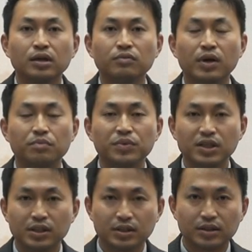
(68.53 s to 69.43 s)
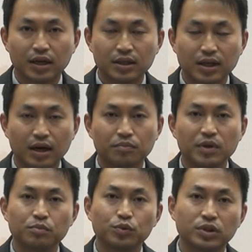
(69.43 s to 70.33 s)
因为毕竟这一家
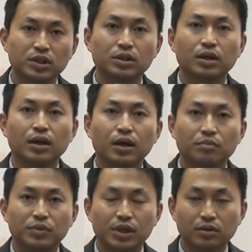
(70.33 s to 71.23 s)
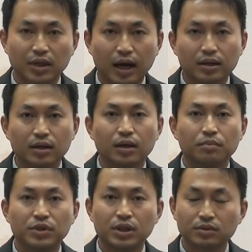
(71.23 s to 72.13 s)
并不是比较大
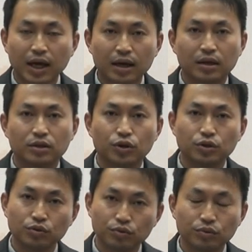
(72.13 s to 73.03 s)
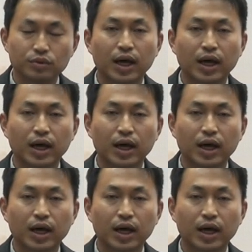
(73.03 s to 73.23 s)
的、比较大的权重股，